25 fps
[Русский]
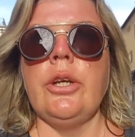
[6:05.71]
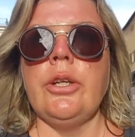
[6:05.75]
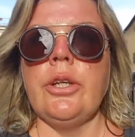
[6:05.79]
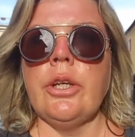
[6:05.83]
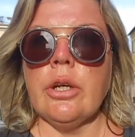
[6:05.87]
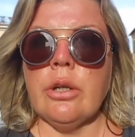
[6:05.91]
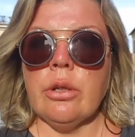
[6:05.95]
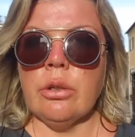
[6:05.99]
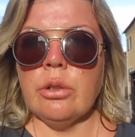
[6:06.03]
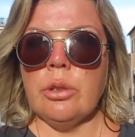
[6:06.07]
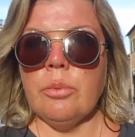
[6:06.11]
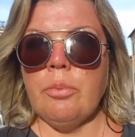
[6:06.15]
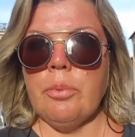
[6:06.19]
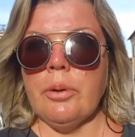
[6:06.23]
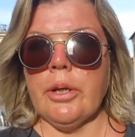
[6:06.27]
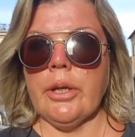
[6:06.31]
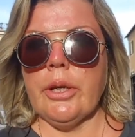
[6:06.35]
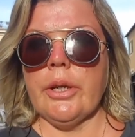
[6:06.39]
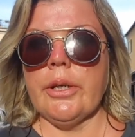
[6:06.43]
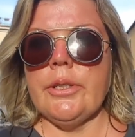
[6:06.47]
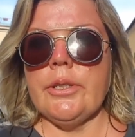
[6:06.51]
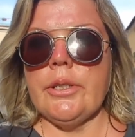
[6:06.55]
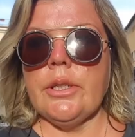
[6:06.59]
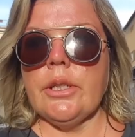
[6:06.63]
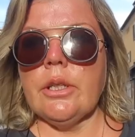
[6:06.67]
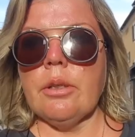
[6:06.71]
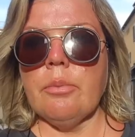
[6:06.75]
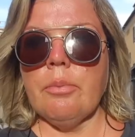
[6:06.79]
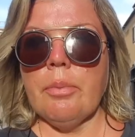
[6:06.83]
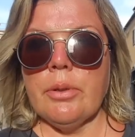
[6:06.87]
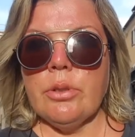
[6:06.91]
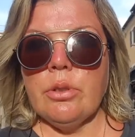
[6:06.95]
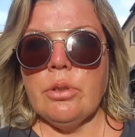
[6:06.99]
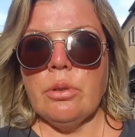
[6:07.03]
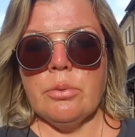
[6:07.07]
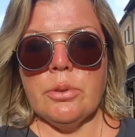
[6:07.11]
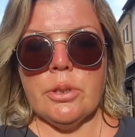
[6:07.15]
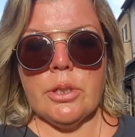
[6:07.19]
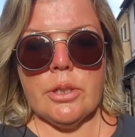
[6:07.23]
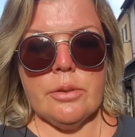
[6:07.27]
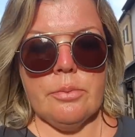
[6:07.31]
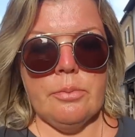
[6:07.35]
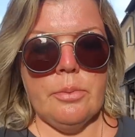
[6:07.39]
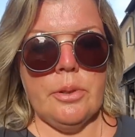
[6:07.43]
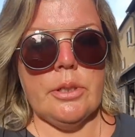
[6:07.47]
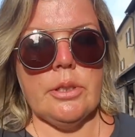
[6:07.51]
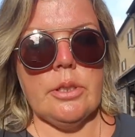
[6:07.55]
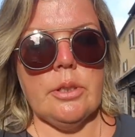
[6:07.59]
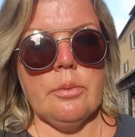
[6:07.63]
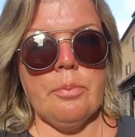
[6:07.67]
Я говорю, да прекрати это, пойдем сейчас
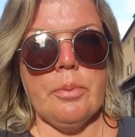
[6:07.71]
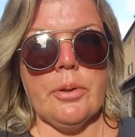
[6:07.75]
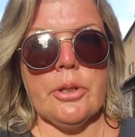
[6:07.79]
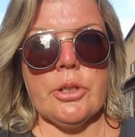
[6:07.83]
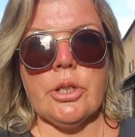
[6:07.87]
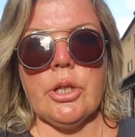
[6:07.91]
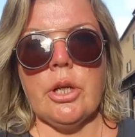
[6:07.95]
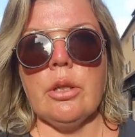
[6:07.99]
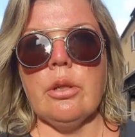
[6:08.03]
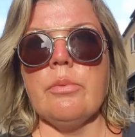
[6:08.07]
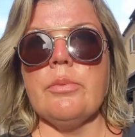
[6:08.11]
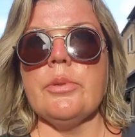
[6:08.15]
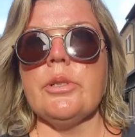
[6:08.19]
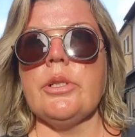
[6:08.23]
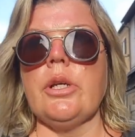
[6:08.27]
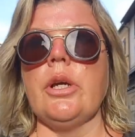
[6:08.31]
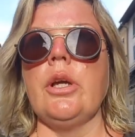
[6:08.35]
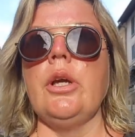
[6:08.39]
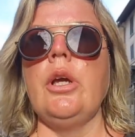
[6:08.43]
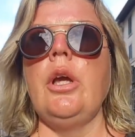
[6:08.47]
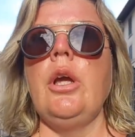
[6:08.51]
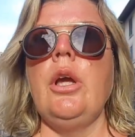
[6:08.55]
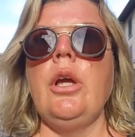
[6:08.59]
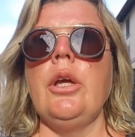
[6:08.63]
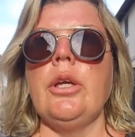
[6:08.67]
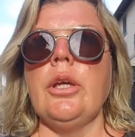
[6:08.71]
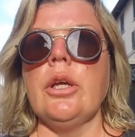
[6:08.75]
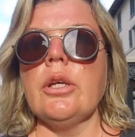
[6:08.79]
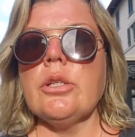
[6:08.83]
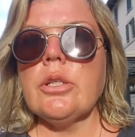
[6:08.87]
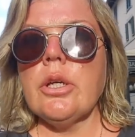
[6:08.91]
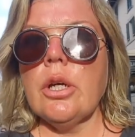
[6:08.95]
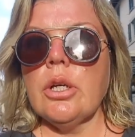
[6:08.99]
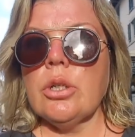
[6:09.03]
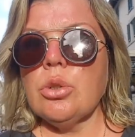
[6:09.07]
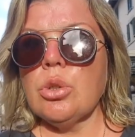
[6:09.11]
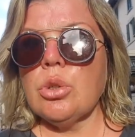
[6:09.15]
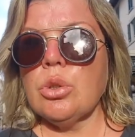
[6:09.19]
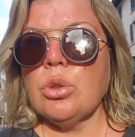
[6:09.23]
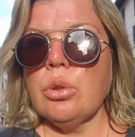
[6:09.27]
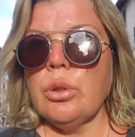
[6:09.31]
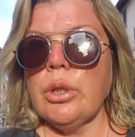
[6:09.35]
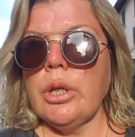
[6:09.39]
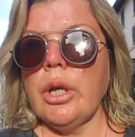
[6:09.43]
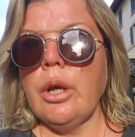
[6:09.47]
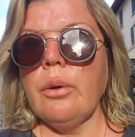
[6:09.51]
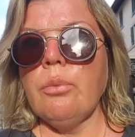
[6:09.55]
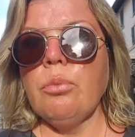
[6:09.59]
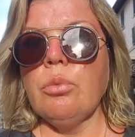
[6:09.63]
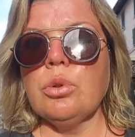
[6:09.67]
вместе пожалуемся. Я скажу, что
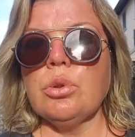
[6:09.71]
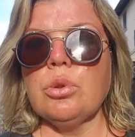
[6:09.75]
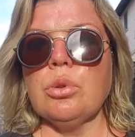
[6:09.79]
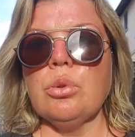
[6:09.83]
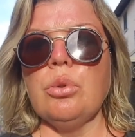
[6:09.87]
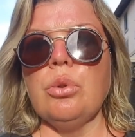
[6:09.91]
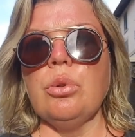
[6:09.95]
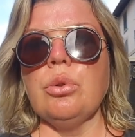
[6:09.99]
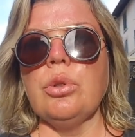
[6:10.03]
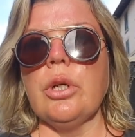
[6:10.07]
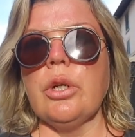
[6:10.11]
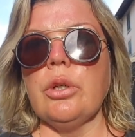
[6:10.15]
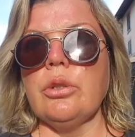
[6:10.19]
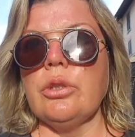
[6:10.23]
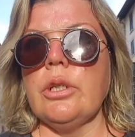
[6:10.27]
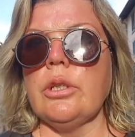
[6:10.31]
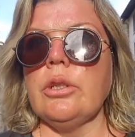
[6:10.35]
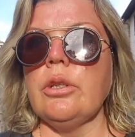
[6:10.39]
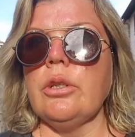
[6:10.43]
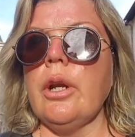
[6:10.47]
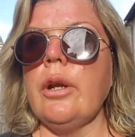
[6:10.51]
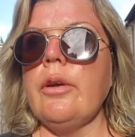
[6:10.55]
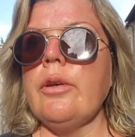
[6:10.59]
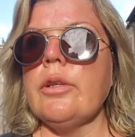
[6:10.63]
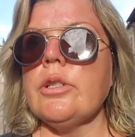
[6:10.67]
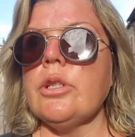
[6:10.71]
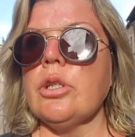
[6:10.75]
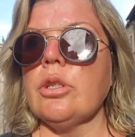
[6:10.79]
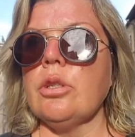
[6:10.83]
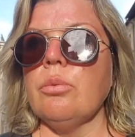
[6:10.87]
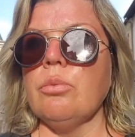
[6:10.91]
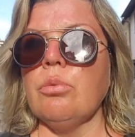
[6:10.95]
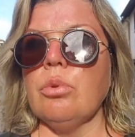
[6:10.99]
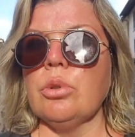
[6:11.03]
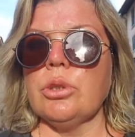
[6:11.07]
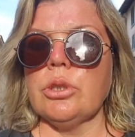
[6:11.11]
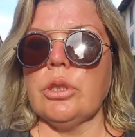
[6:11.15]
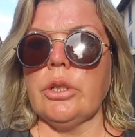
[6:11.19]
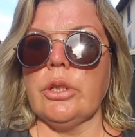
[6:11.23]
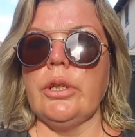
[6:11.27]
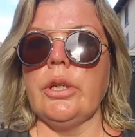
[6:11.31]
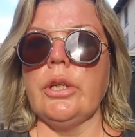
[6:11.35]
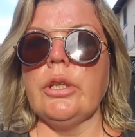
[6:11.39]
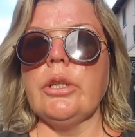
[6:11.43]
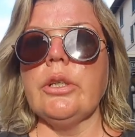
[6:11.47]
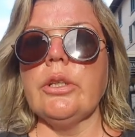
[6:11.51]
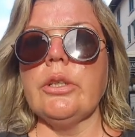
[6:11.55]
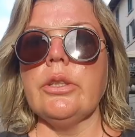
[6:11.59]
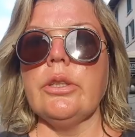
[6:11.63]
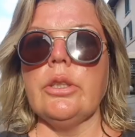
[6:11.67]
я и музыку. Ты говорит, тебе нравится эта музыка?
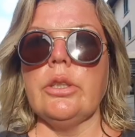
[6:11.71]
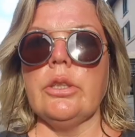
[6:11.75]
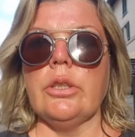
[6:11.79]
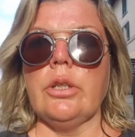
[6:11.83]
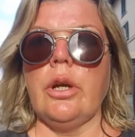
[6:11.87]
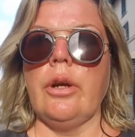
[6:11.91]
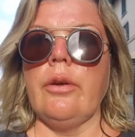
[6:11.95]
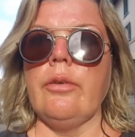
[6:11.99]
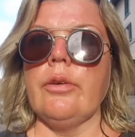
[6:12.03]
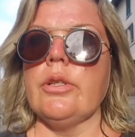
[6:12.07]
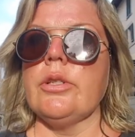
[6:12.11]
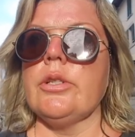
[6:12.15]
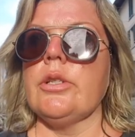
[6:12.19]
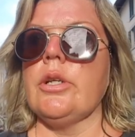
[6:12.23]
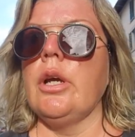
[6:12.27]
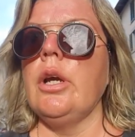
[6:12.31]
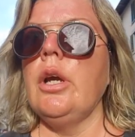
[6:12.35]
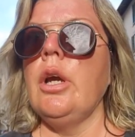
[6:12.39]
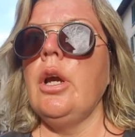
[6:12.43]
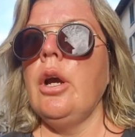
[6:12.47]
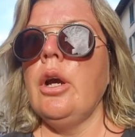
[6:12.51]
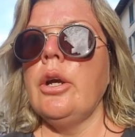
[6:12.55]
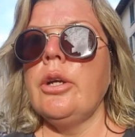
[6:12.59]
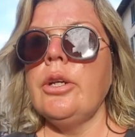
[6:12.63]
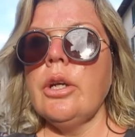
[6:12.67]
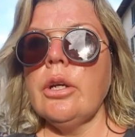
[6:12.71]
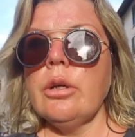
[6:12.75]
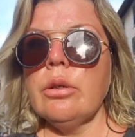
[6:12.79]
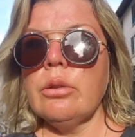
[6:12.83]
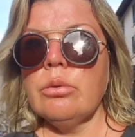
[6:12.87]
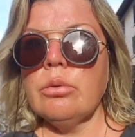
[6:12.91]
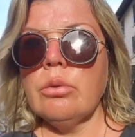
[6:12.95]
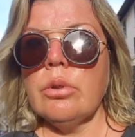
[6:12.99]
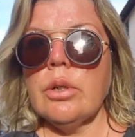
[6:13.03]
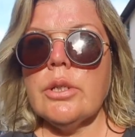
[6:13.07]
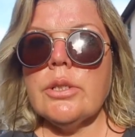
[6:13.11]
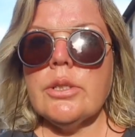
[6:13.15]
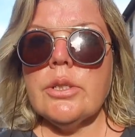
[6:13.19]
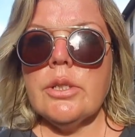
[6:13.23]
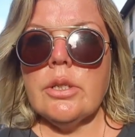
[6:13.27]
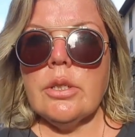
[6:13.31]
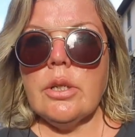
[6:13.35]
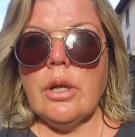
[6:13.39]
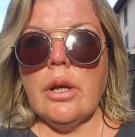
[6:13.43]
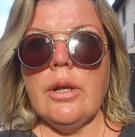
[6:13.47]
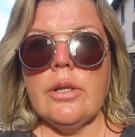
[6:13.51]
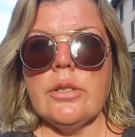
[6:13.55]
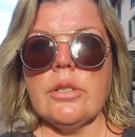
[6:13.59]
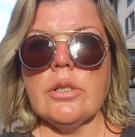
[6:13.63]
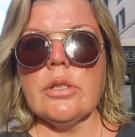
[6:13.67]
Нет, говорит, не нравится. Я говорю, ну раз не
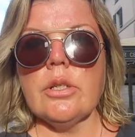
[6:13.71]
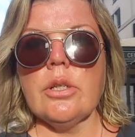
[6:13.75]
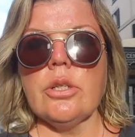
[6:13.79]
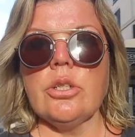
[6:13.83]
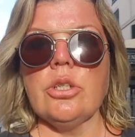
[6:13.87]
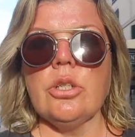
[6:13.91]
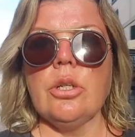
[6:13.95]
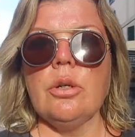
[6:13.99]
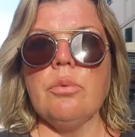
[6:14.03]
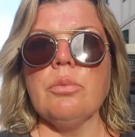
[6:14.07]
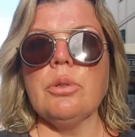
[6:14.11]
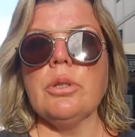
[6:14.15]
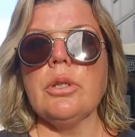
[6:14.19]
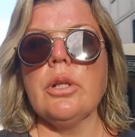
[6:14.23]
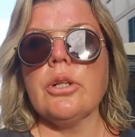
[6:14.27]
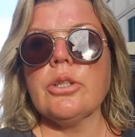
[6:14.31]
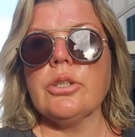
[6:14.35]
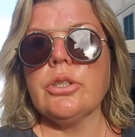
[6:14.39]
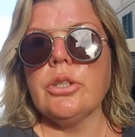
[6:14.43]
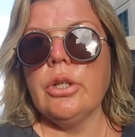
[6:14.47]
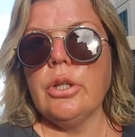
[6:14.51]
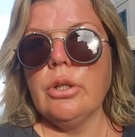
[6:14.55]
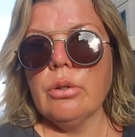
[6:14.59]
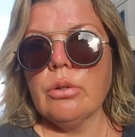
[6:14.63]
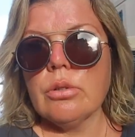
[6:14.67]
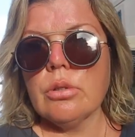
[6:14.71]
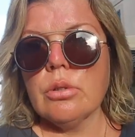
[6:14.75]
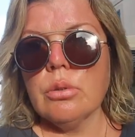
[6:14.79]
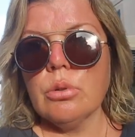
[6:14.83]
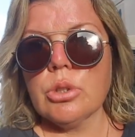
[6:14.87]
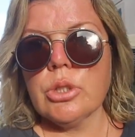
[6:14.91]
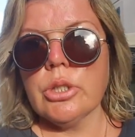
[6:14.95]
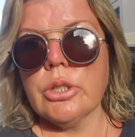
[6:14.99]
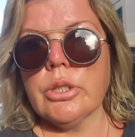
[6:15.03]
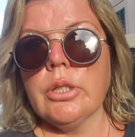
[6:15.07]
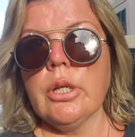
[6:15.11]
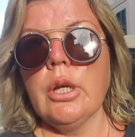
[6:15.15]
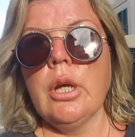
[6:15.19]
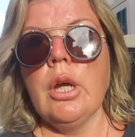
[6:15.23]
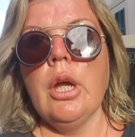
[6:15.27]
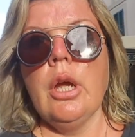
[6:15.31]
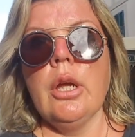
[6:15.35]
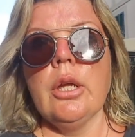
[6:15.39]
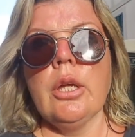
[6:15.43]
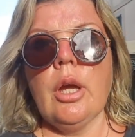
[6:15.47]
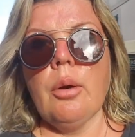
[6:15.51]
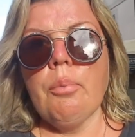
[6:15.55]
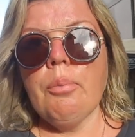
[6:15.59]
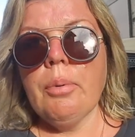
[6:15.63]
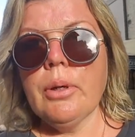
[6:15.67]
нравится, зачем мы должны ее слушать?
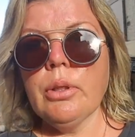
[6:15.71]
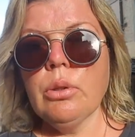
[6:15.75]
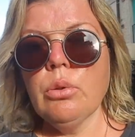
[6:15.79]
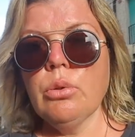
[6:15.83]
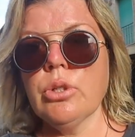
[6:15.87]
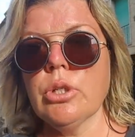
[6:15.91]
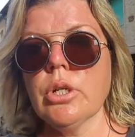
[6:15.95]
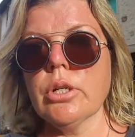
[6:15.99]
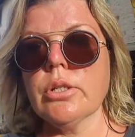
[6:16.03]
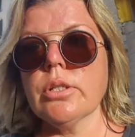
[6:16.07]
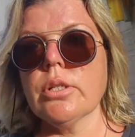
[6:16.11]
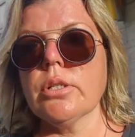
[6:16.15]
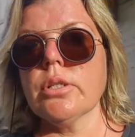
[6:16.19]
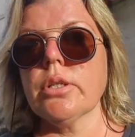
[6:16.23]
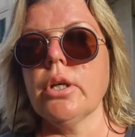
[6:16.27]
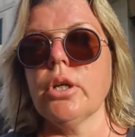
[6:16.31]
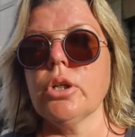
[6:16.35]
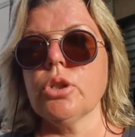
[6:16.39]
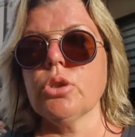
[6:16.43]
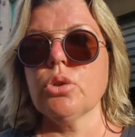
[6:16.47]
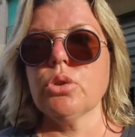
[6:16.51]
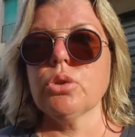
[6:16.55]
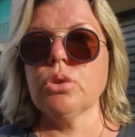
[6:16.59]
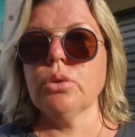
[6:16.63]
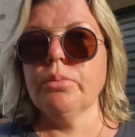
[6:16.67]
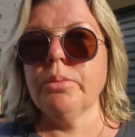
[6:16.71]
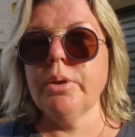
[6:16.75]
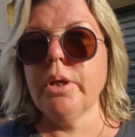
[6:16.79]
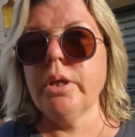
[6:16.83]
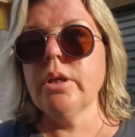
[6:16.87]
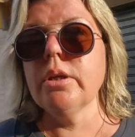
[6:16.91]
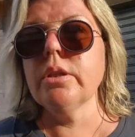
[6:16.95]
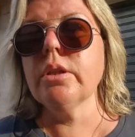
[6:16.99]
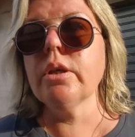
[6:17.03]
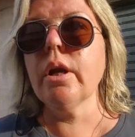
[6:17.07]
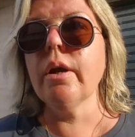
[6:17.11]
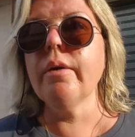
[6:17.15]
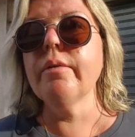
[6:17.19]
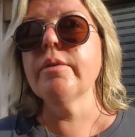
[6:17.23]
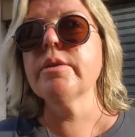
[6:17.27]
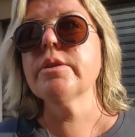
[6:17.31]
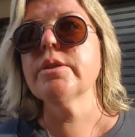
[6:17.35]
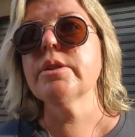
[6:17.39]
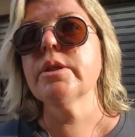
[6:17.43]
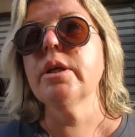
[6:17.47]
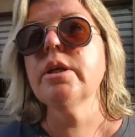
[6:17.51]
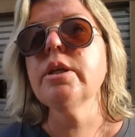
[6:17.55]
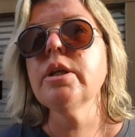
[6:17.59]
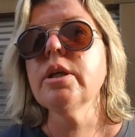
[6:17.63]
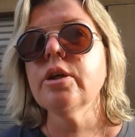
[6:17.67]
Я пойду сейчас и скажу, что мне не
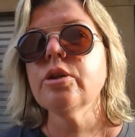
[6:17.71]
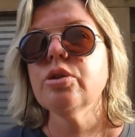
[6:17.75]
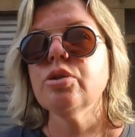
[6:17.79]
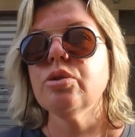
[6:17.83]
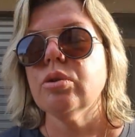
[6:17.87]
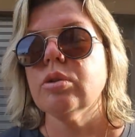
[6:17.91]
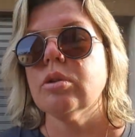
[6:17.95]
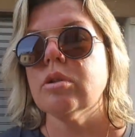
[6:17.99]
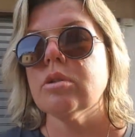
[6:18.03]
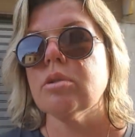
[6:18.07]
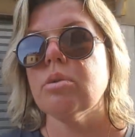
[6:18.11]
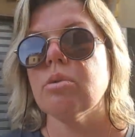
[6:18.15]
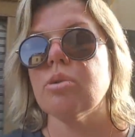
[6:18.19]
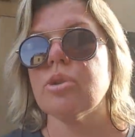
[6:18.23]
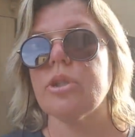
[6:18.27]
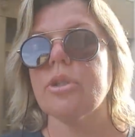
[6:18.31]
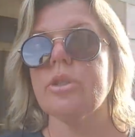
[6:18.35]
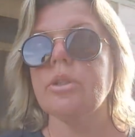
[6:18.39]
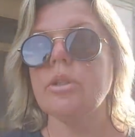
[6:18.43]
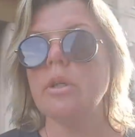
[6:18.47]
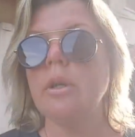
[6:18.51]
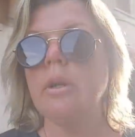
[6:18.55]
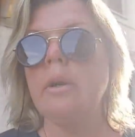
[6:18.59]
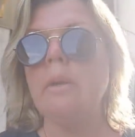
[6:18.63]
нравится, я не хочу это слушать.